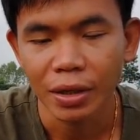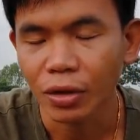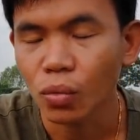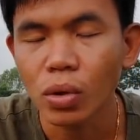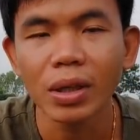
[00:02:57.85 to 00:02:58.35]
ใน
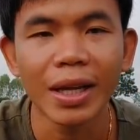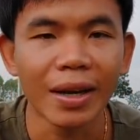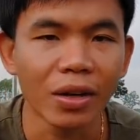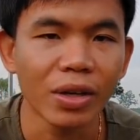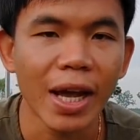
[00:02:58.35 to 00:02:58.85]
Google ใน
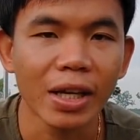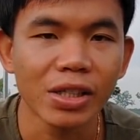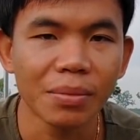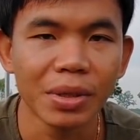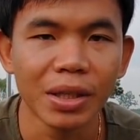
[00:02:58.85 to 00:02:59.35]
อะไรก็ได้
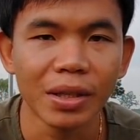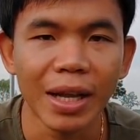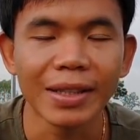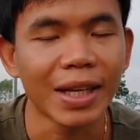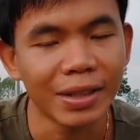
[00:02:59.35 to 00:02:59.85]
ก็จะมี
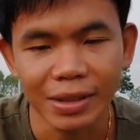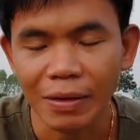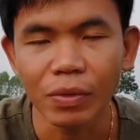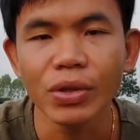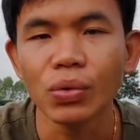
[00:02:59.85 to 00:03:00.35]
หลายท่าน
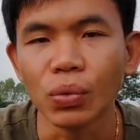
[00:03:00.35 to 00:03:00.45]
ทำไว้อ